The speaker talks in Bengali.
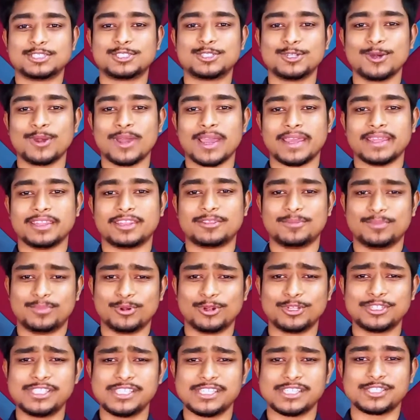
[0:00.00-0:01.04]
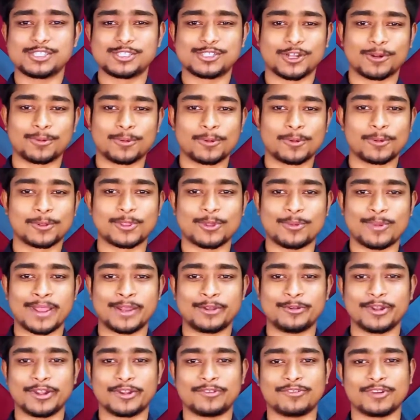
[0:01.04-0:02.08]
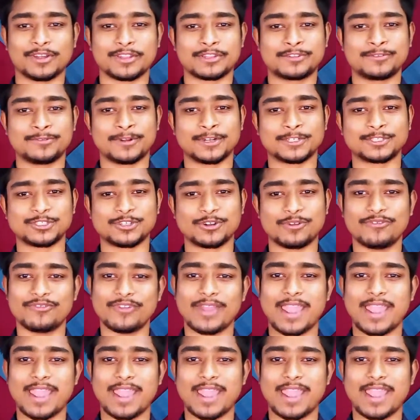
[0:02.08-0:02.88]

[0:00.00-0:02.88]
সো গাইস বলছি সর্বপ্রথম অ্যান্ড্রয়েড ফার্স্ট ভার্সন অফ